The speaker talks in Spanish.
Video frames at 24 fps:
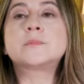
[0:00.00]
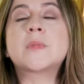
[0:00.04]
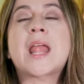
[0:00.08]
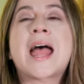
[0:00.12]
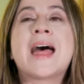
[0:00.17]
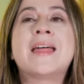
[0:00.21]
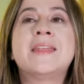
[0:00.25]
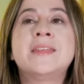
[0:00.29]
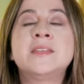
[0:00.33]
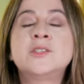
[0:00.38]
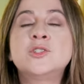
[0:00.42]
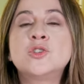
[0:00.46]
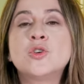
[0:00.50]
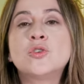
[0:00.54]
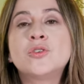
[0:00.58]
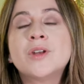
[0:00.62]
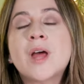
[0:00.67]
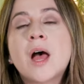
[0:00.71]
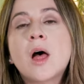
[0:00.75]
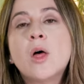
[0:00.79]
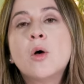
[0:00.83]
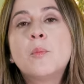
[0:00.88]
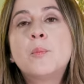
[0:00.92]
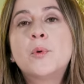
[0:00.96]

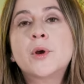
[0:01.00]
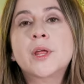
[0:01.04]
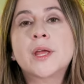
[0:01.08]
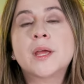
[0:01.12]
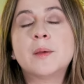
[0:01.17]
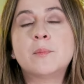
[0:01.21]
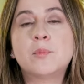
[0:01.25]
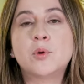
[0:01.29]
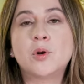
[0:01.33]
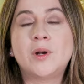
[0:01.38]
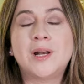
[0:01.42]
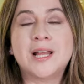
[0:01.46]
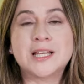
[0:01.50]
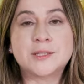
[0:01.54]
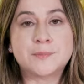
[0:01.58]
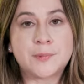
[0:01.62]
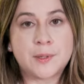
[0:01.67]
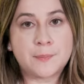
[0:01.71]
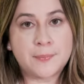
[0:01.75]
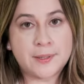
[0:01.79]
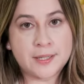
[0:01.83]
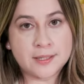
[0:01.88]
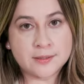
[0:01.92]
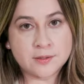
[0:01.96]
adicionado por ejemplo en las
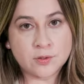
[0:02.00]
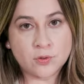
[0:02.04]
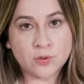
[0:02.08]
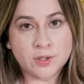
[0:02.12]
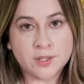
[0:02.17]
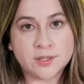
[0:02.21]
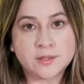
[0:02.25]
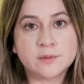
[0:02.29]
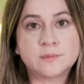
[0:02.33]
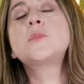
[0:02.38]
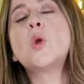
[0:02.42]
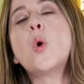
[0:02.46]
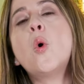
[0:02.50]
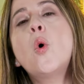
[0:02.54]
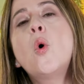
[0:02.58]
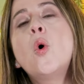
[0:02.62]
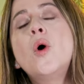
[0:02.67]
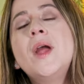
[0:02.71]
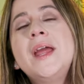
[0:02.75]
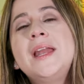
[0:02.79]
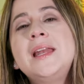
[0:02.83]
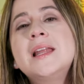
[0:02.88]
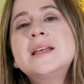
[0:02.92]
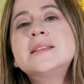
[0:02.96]
preparaciones o
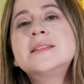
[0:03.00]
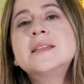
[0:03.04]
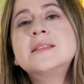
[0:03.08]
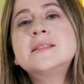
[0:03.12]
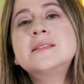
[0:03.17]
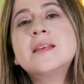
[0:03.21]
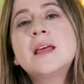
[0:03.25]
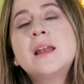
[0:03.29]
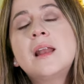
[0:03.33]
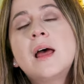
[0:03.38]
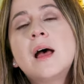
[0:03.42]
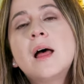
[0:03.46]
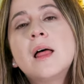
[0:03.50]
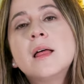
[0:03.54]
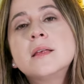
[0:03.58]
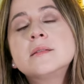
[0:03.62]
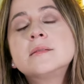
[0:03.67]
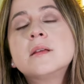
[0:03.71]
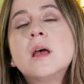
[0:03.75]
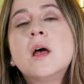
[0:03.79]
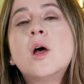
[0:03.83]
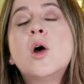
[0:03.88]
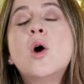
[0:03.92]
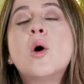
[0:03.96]
en las ensaladas,